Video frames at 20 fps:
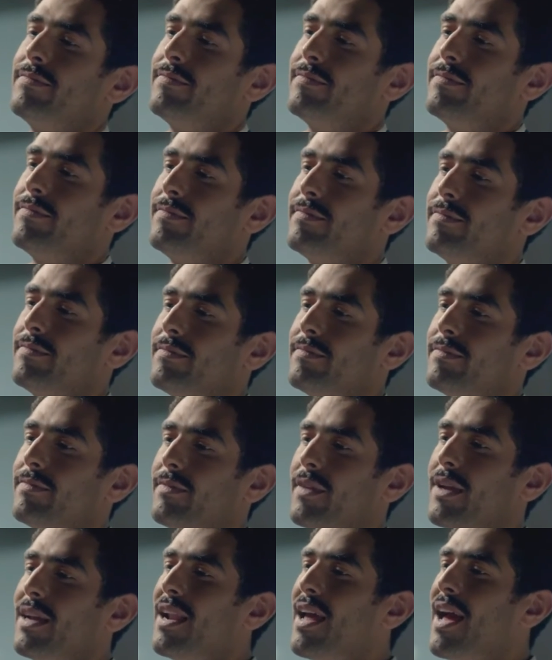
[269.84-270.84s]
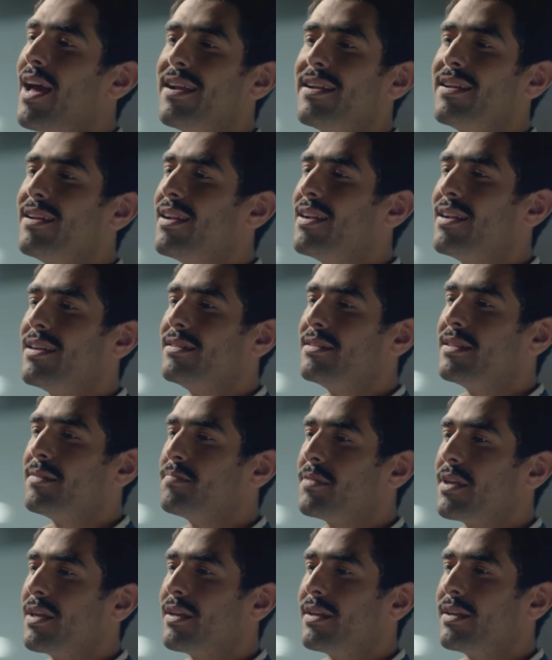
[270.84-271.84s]
بالطريقة دي إيه الهري اللي
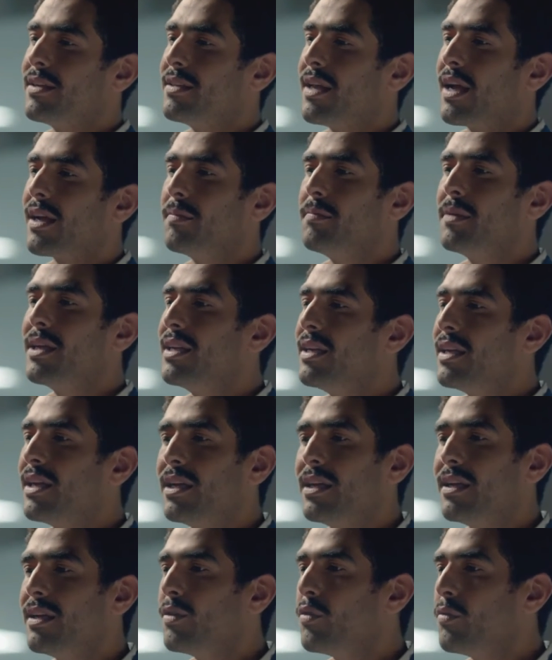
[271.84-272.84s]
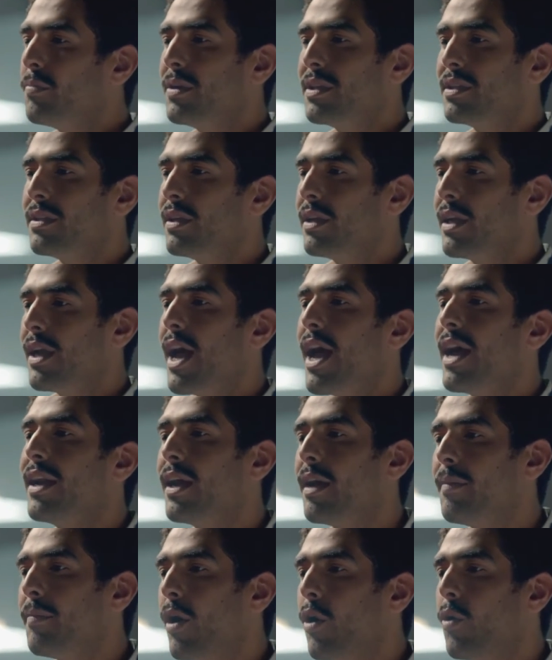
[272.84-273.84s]
أنت بتهريه ده جميل إيه وبيت إيه
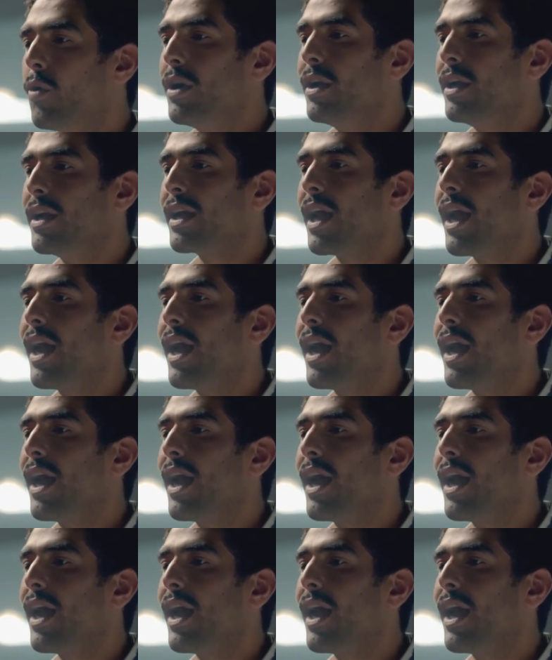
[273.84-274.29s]
أنا بقول